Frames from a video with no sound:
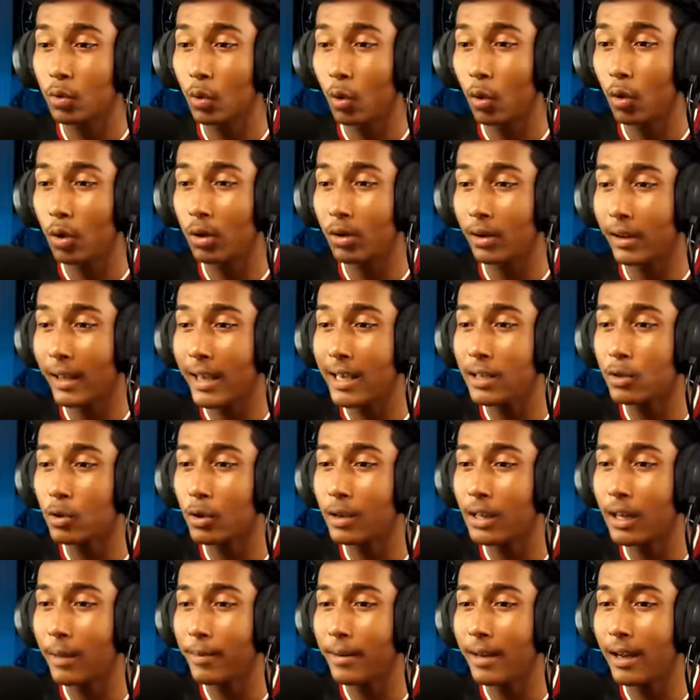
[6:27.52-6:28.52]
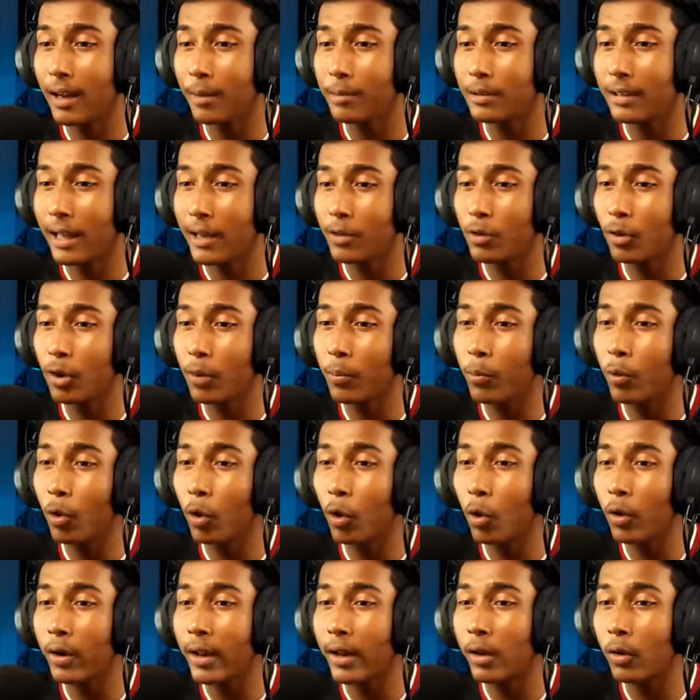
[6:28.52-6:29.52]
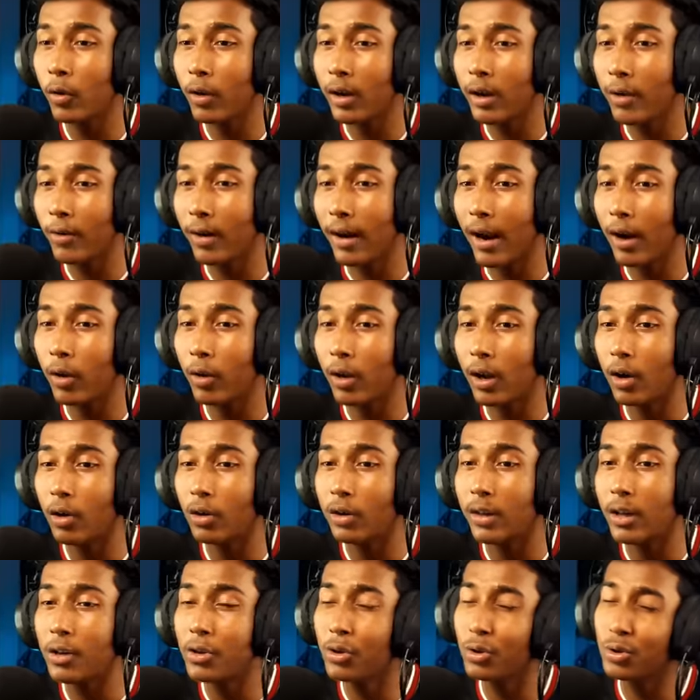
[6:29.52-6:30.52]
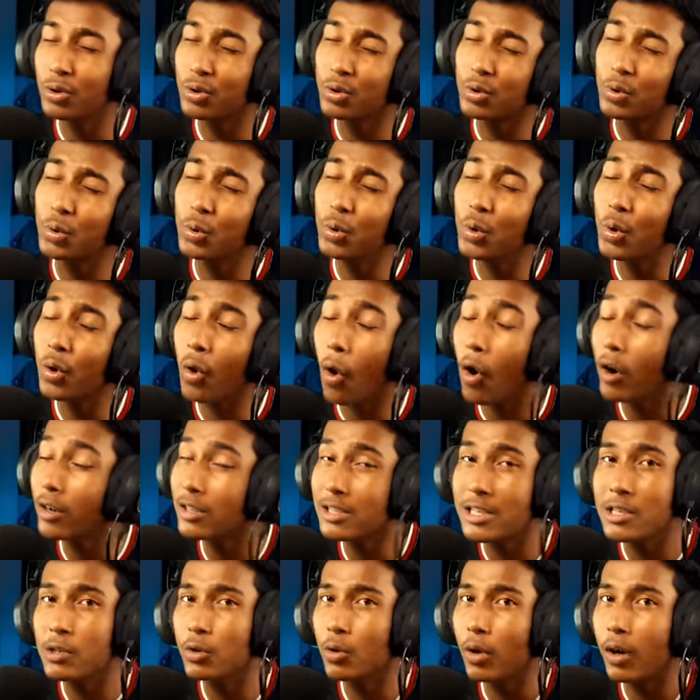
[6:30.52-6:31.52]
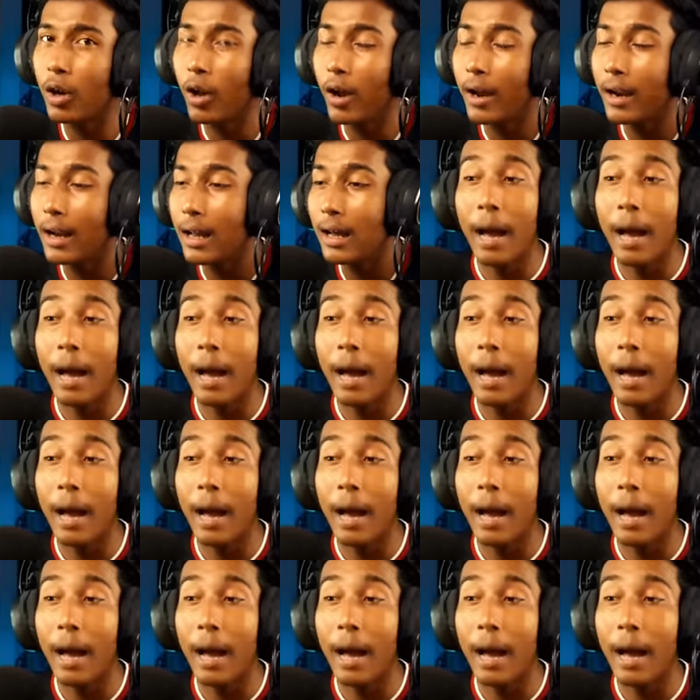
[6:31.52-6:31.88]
তো কেস হয়ে যাবে আমি তাই জন্য পুরো গোল্ডেন করে নেওয়ার আরো কারণ কারণ শুধু রং চেঞ্জ করলে হয় না